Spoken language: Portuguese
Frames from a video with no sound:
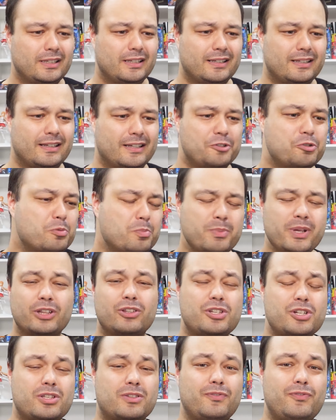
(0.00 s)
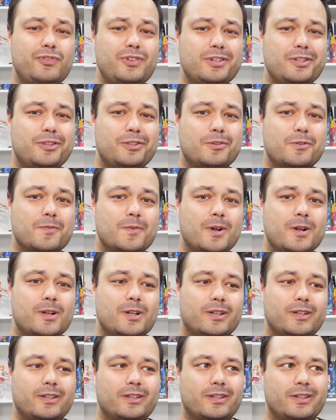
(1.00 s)
Uh, no momento deste vídeo,
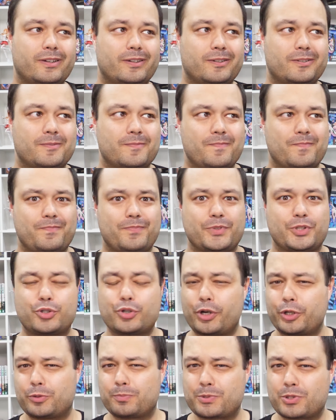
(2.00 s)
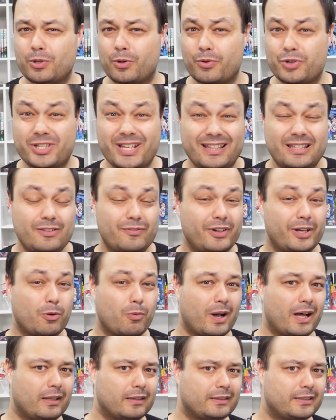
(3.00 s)
uh, eh, 18 pessoas já
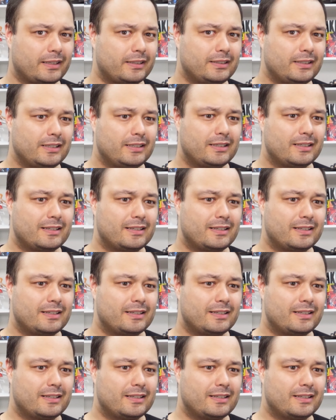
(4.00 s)
tiveram alta,